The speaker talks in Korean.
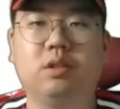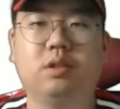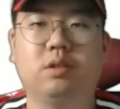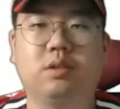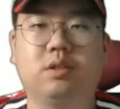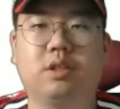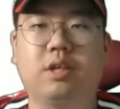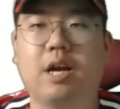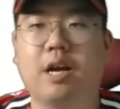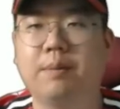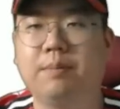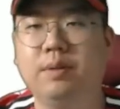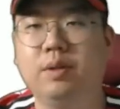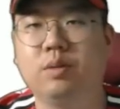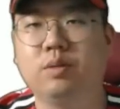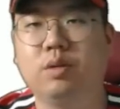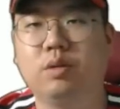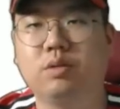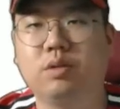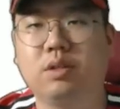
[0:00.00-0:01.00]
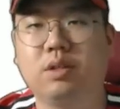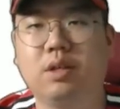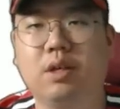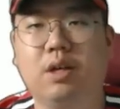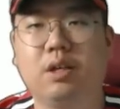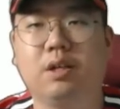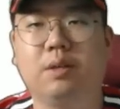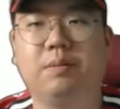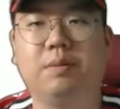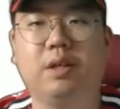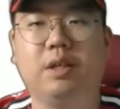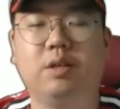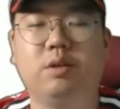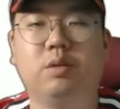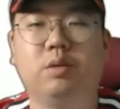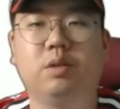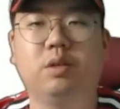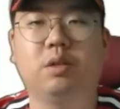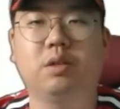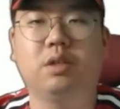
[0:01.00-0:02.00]
역시 강민호 선수라 생각이 됩니다.
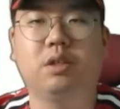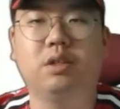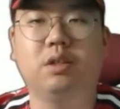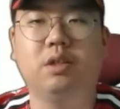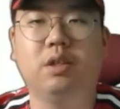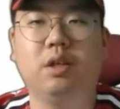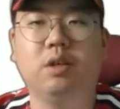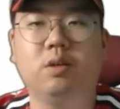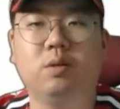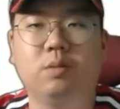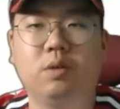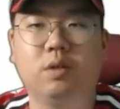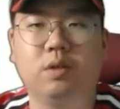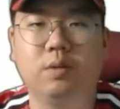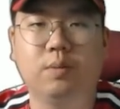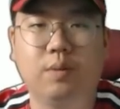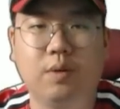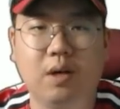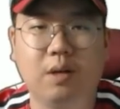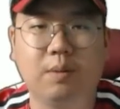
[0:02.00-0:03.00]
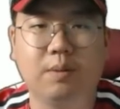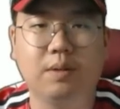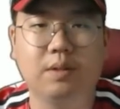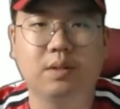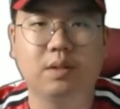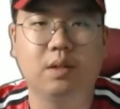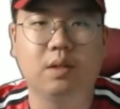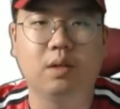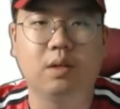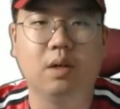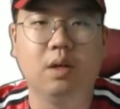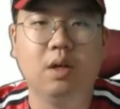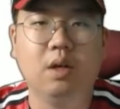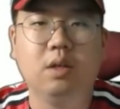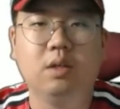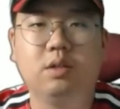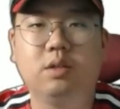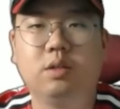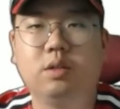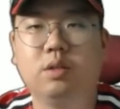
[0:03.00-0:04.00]
일요일 경기 끝내기 홈런을 포함해서
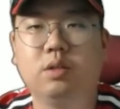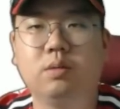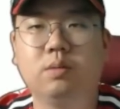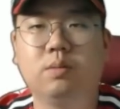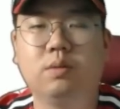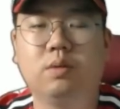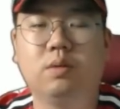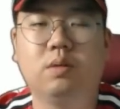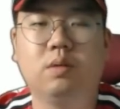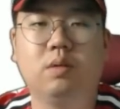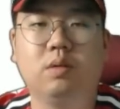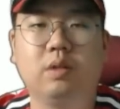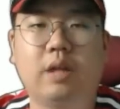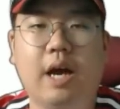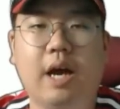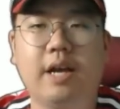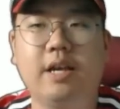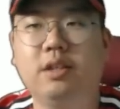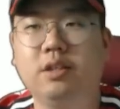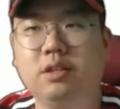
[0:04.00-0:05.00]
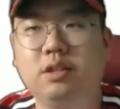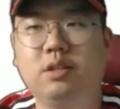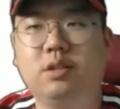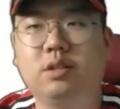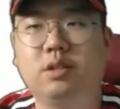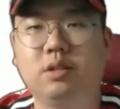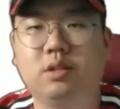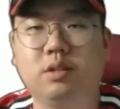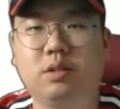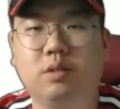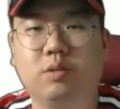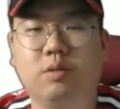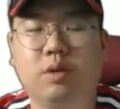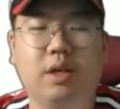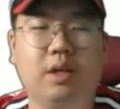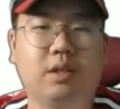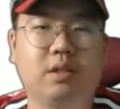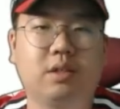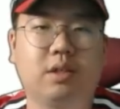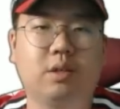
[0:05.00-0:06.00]
지금 뭐 나이를 잊은
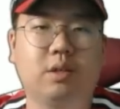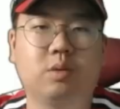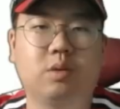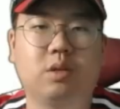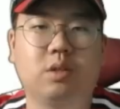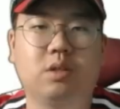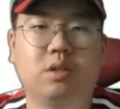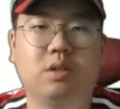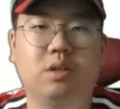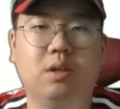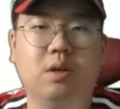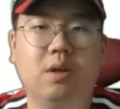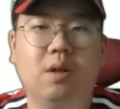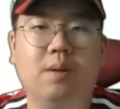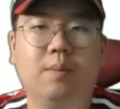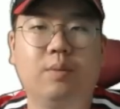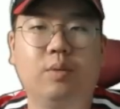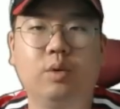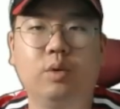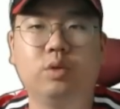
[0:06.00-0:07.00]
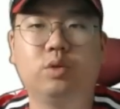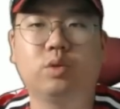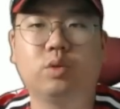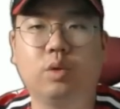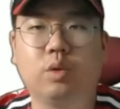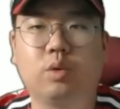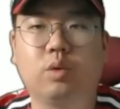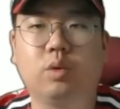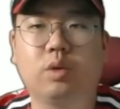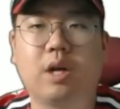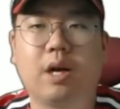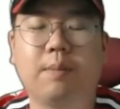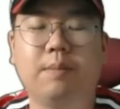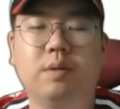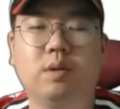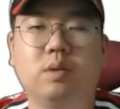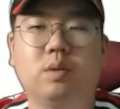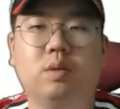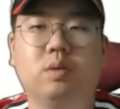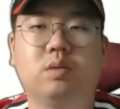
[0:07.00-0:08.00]
활약을 계속해서 보여주고 있고
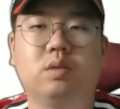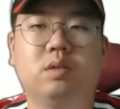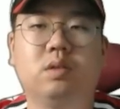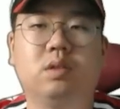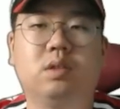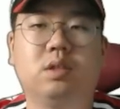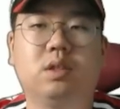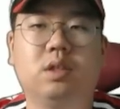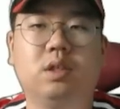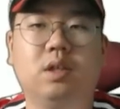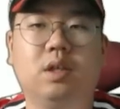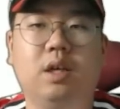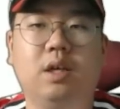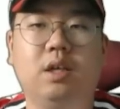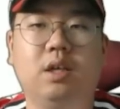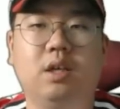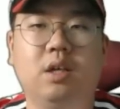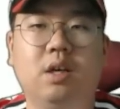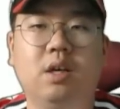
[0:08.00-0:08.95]
강민호 선수는 특히나 이